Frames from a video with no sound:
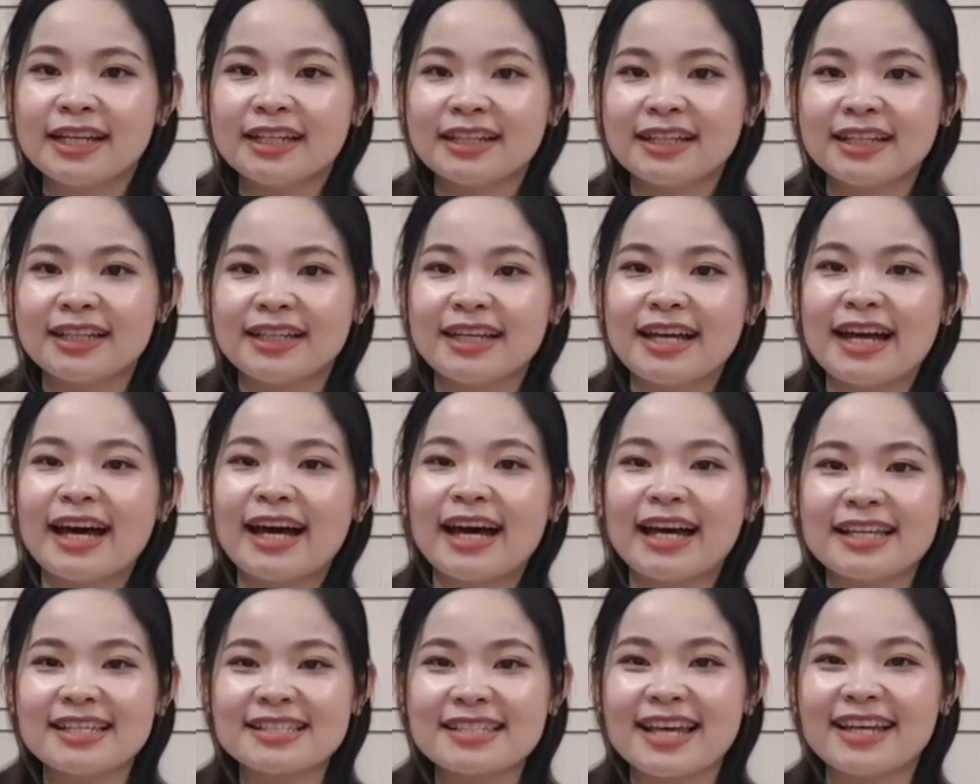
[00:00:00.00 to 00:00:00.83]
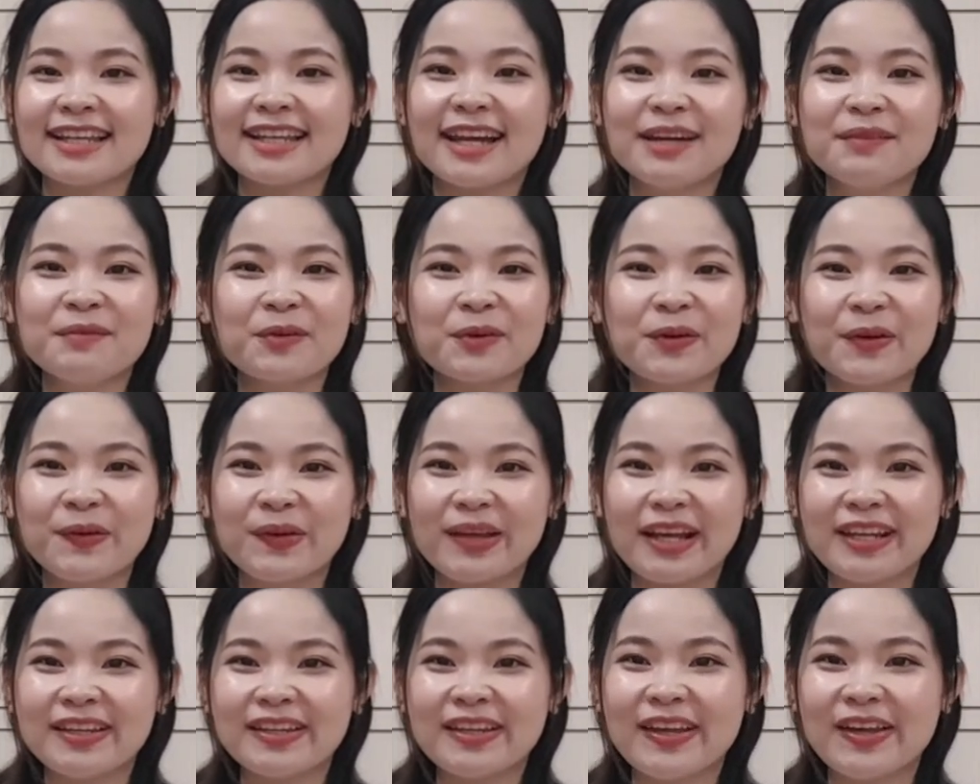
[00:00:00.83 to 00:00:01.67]
thì uh, sẽ thấy một điều
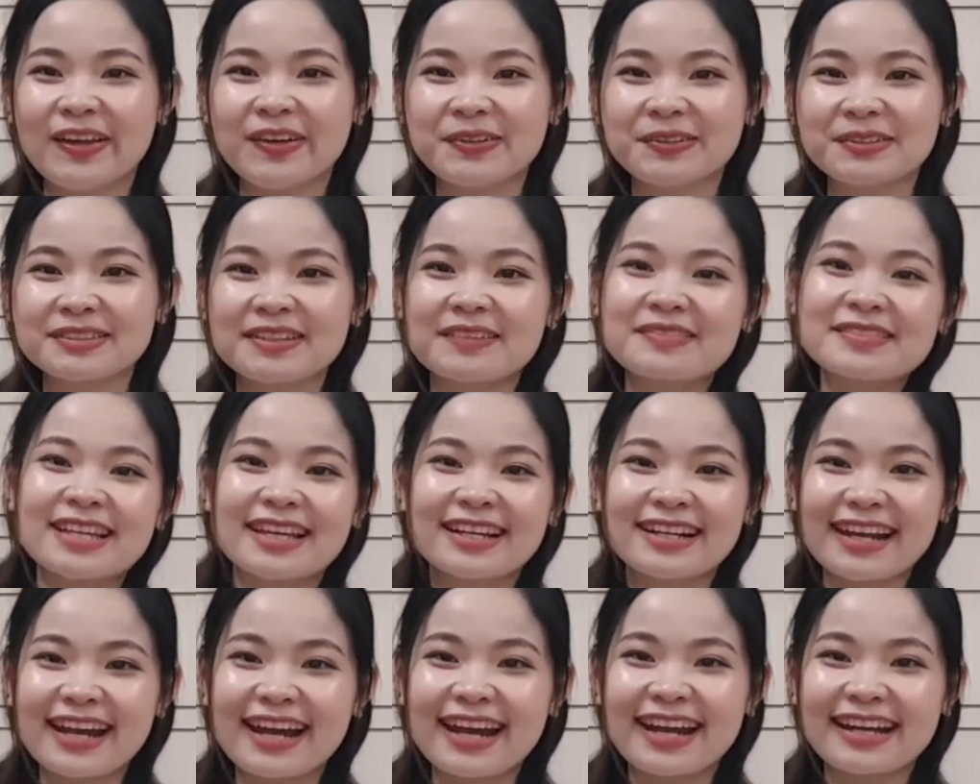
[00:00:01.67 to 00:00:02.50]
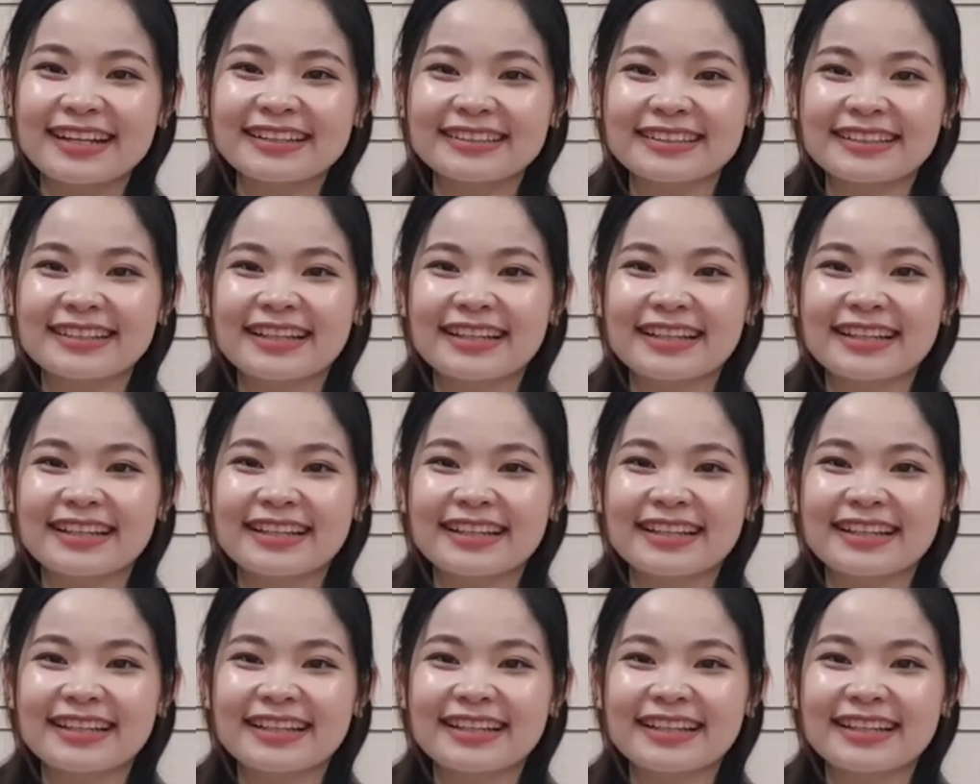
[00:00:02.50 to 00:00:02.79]
kỳ diệu sắp xảy ra